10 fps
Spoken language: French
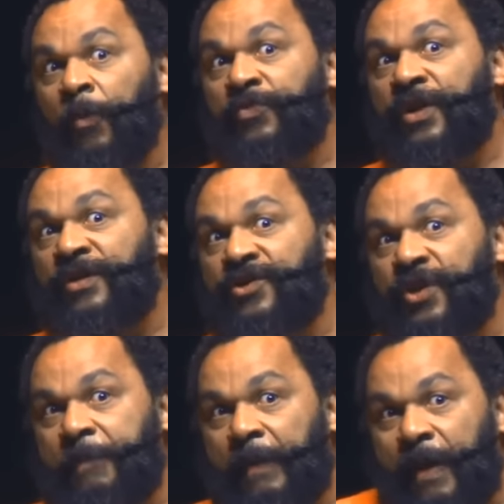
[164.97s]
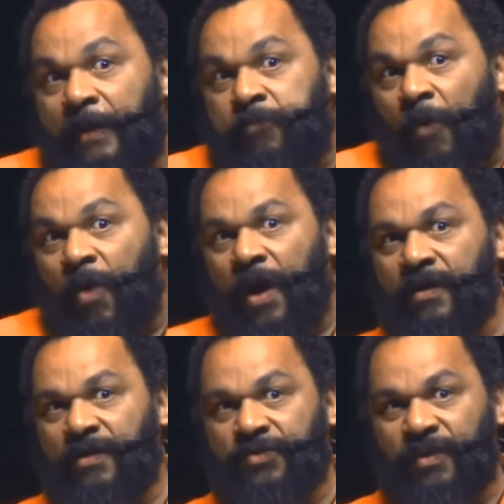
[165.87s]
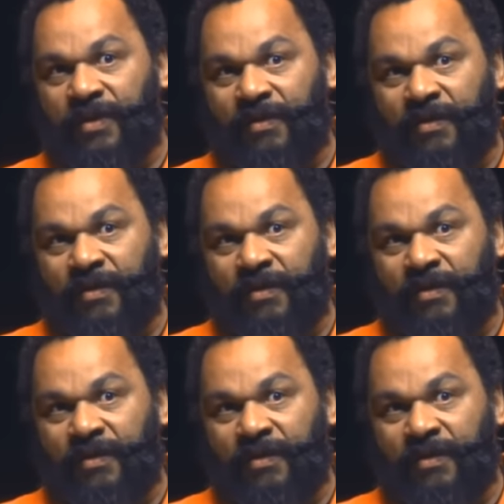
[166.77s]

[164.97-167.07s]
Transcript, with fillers: Bon, ce qui est déjà pas mal pour moi, hein, je veux dire.